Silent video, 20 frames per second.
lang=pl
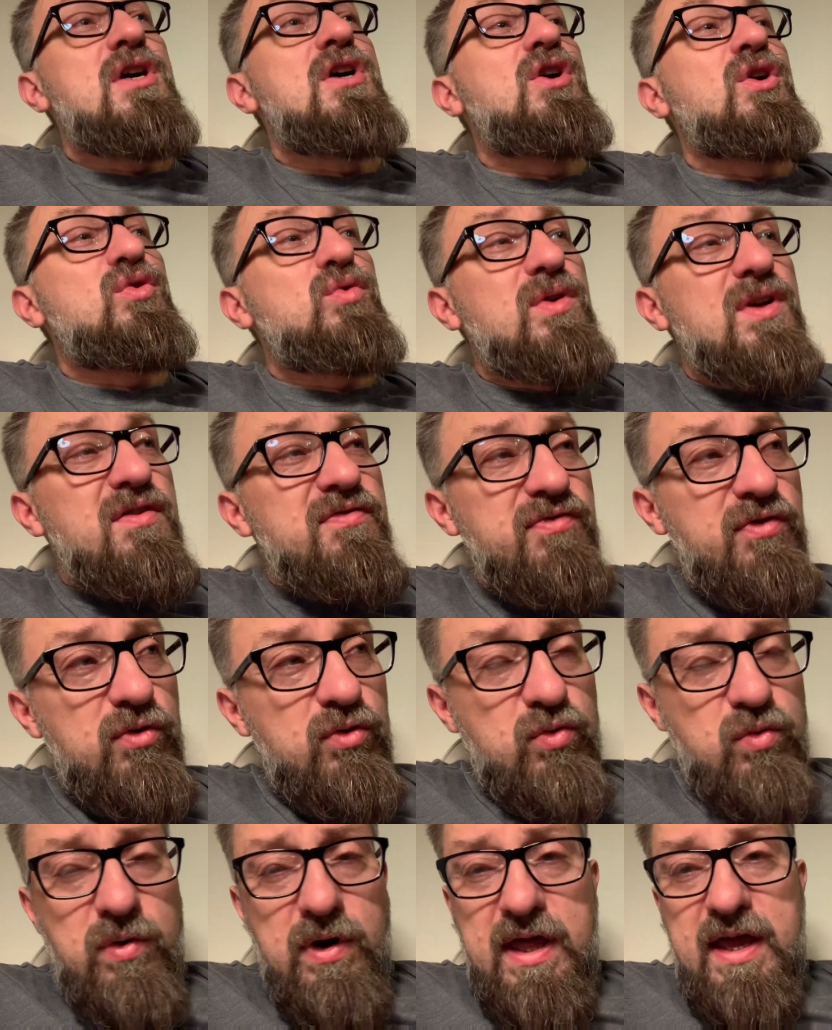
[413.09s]
które w
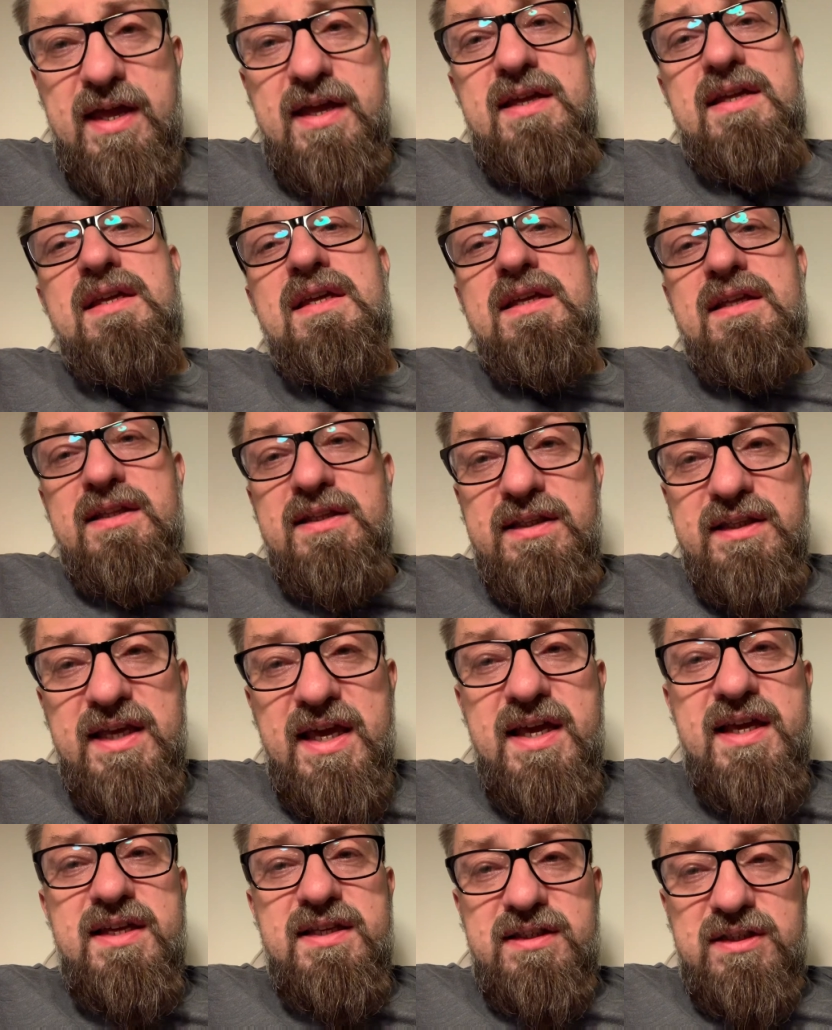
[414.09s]
ogóle
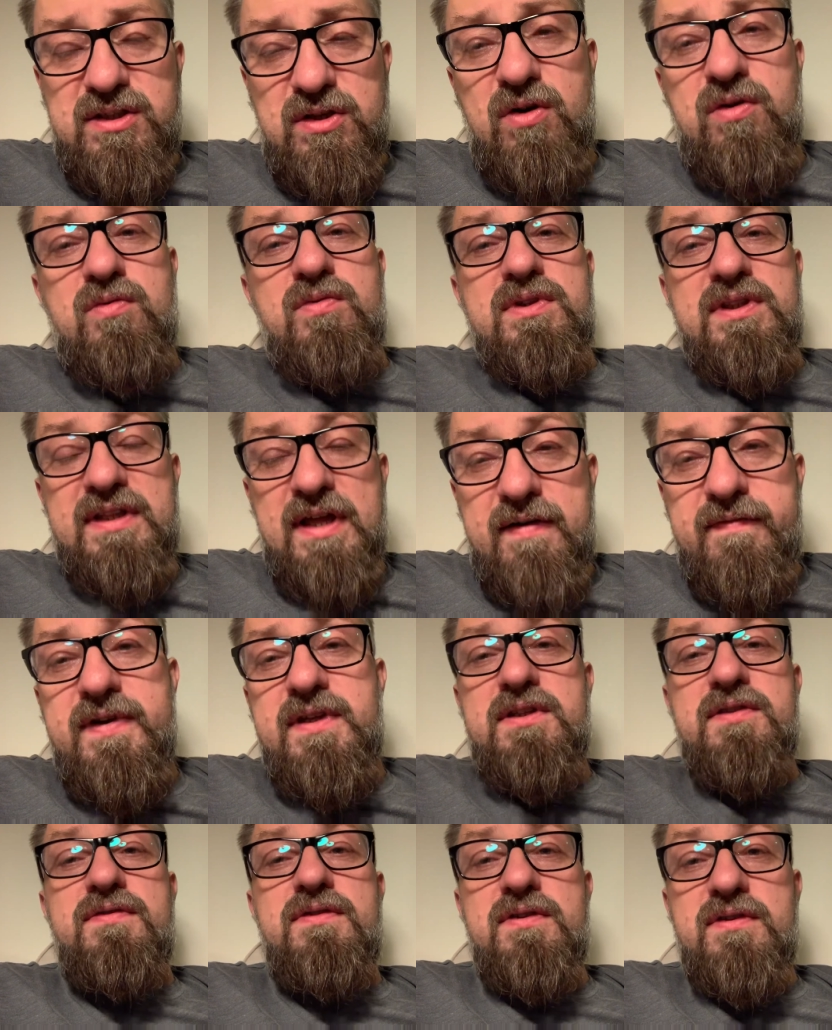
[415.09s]
nie są
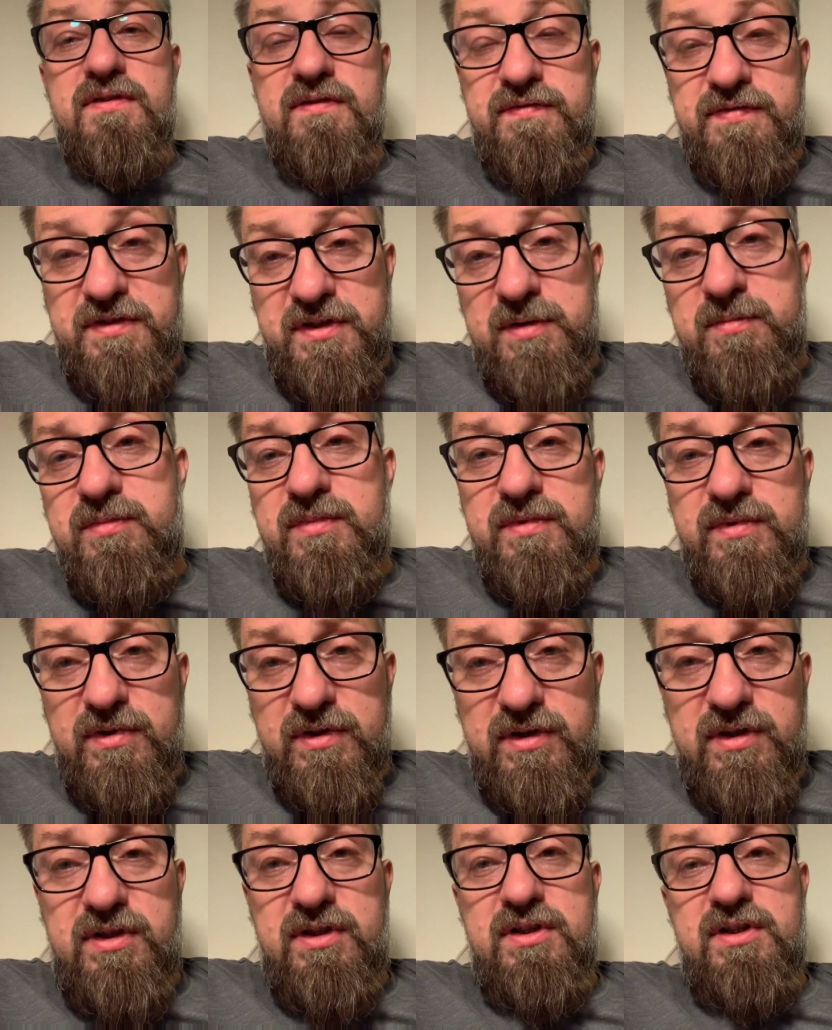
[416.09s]
nawet w tym,
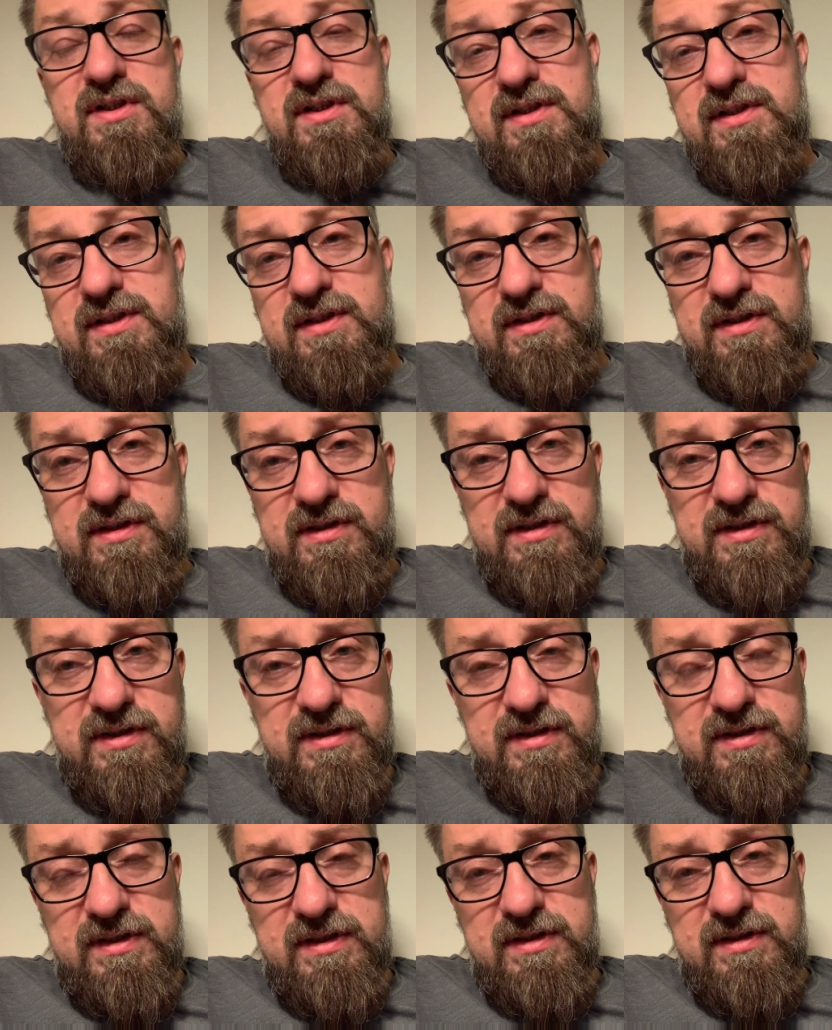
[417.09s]

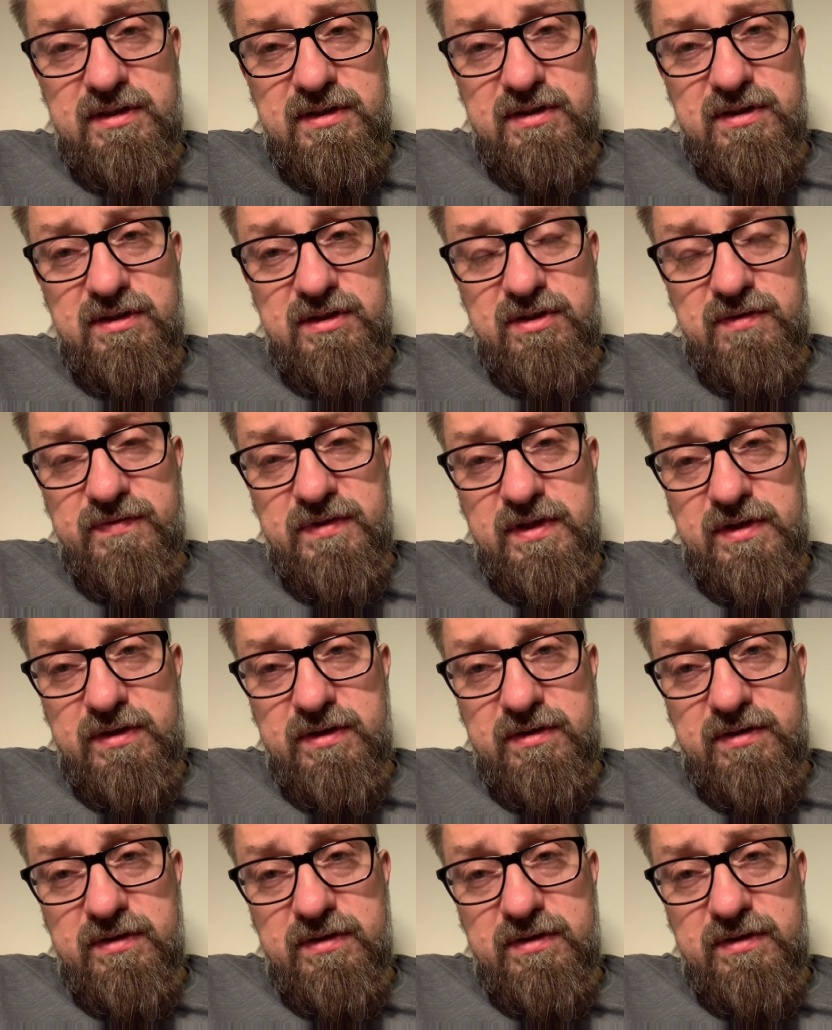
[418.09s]
w,